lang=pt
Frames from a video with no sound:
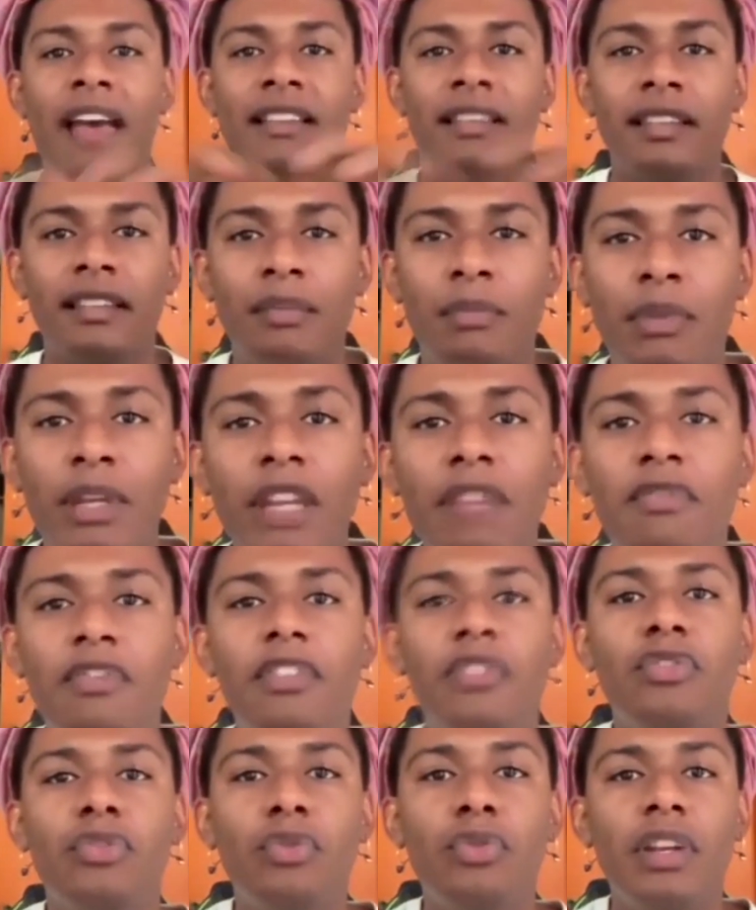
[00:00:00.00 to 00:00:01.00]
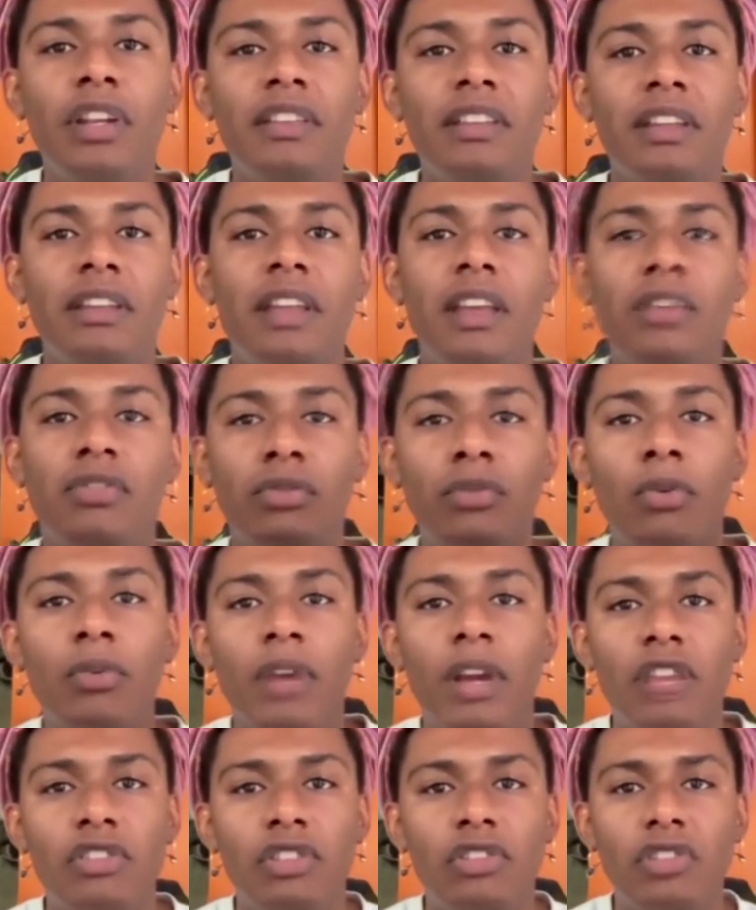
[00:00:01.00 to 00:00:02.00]
essas mini fissuras que deixam com
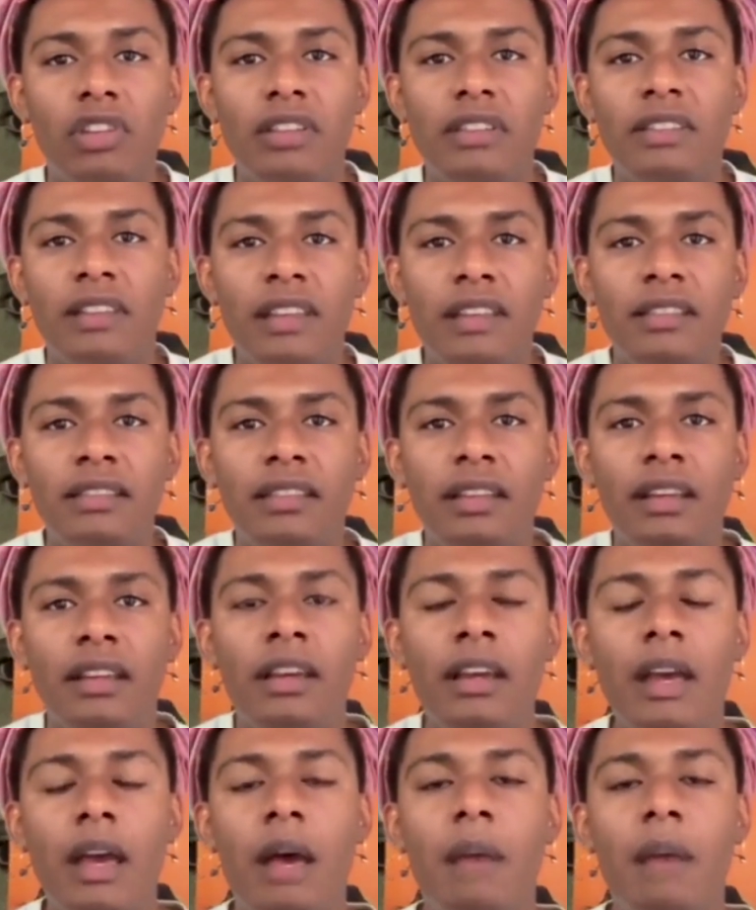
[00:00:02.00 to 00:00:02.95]
que a gente exista,